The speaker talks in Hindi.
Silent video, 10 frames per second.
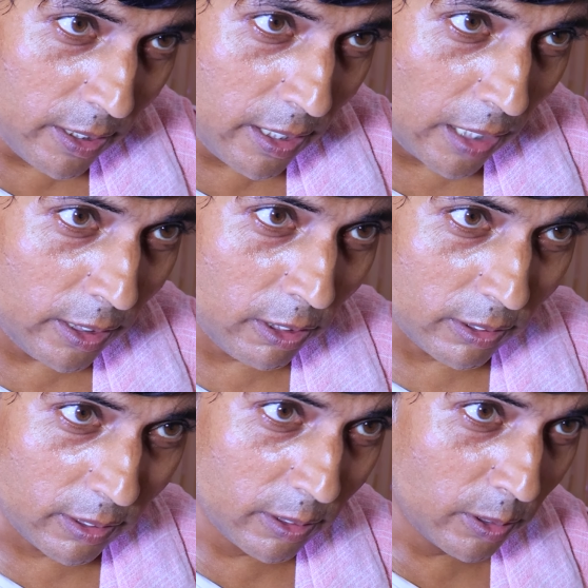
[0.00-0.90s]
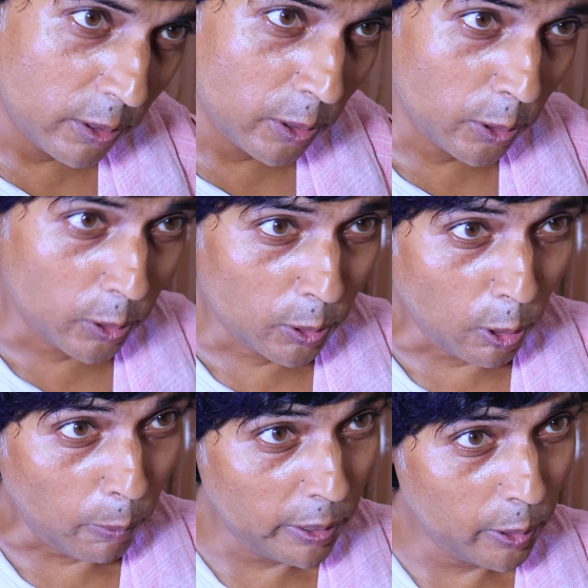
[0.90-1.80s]
अगर आप राज़ी हो
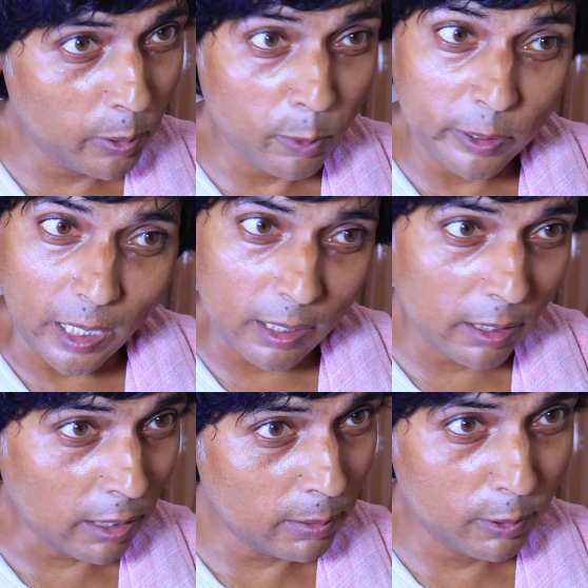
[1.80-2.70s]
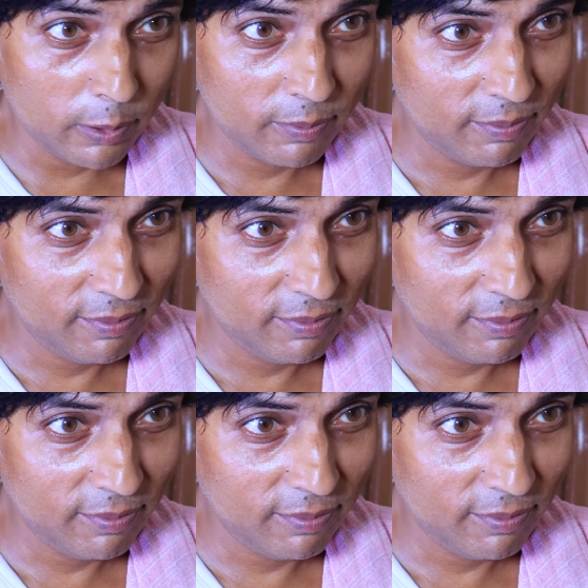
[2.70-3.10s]
तभी मैं आपको ये पैसे दिखाऊंगा